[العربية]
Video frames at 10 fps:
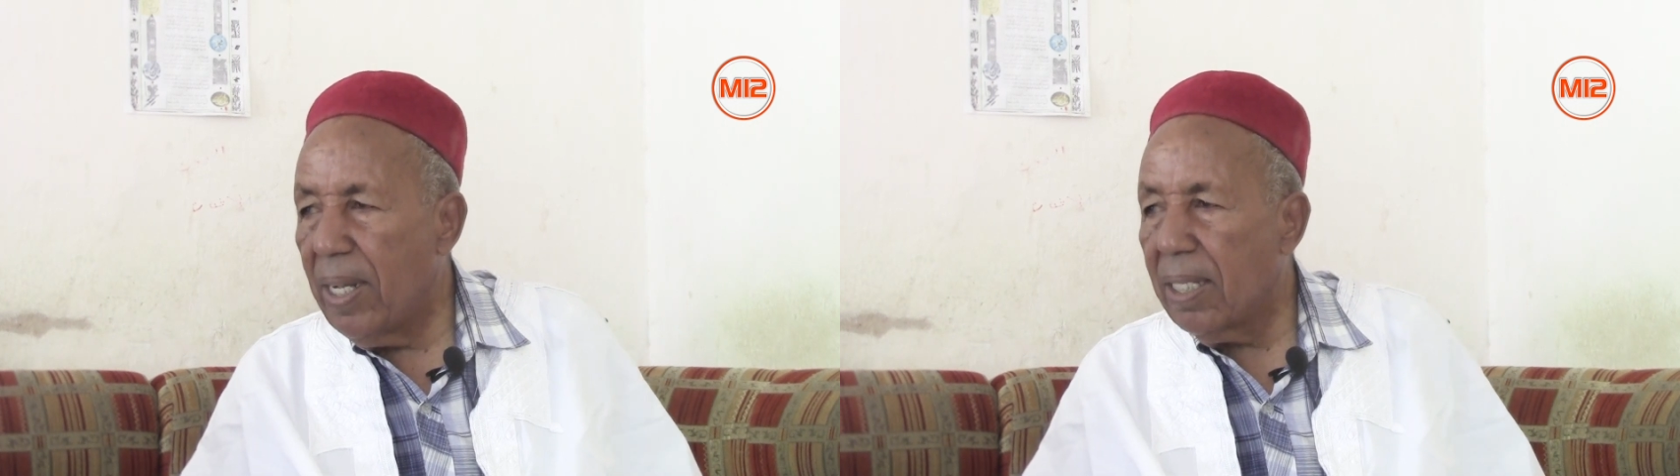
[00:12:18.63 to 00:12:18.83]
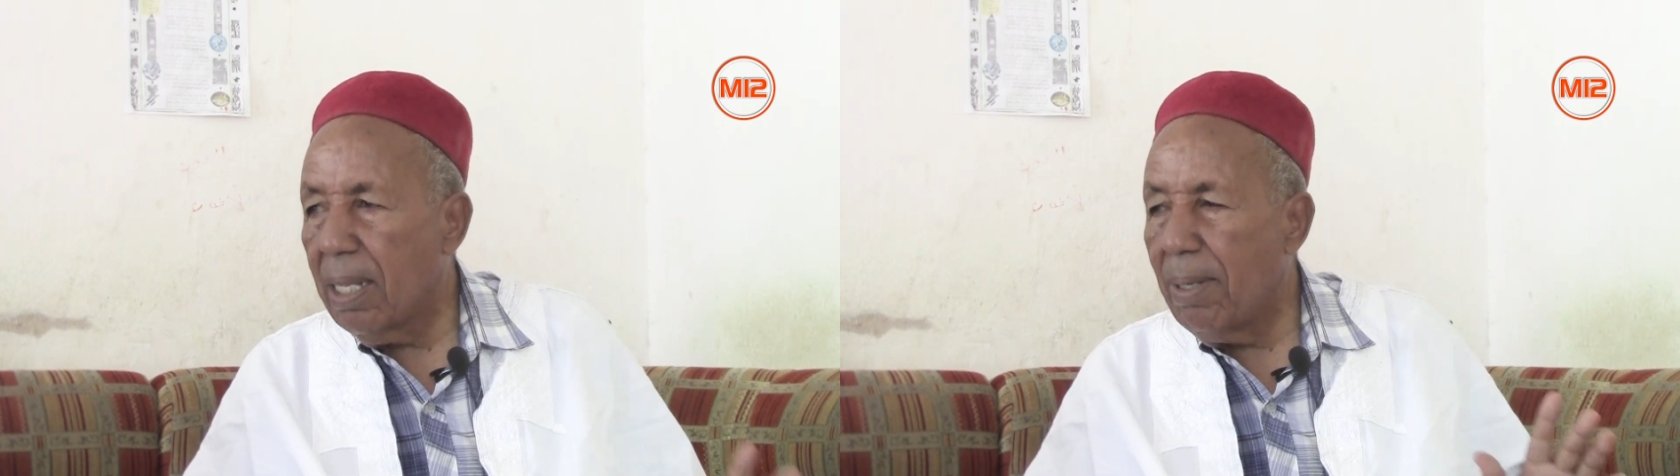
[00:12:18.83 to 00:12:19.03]

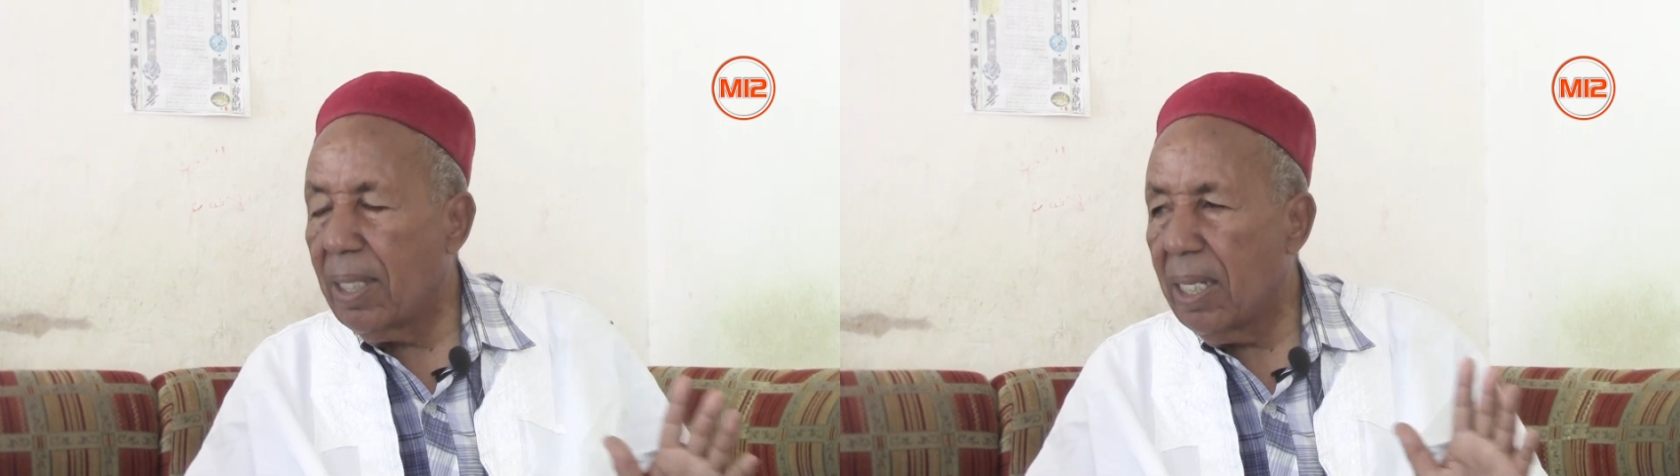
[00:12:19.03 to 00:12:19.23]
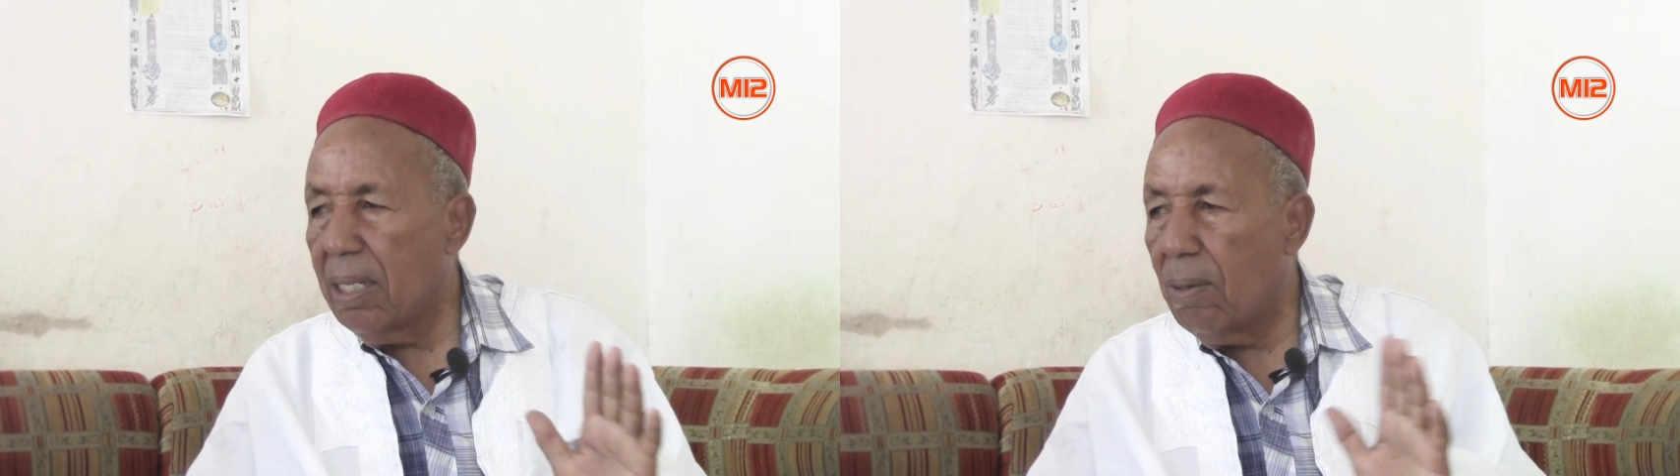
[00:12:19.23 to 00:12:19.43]
فيها
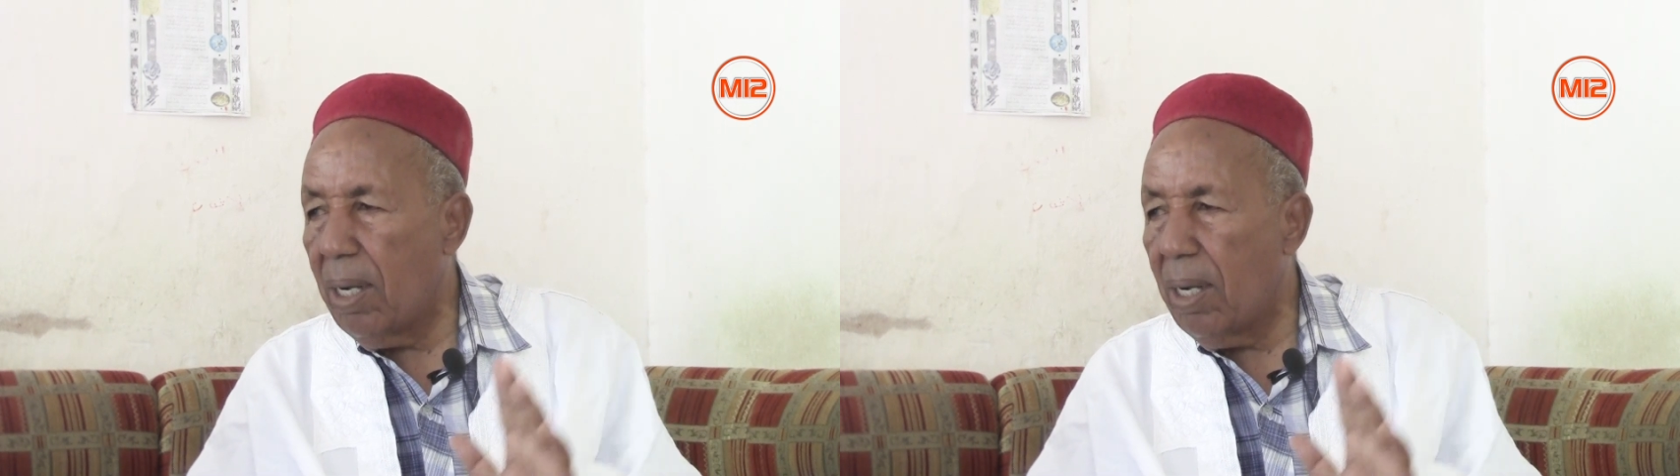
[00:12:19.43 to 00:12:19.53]
17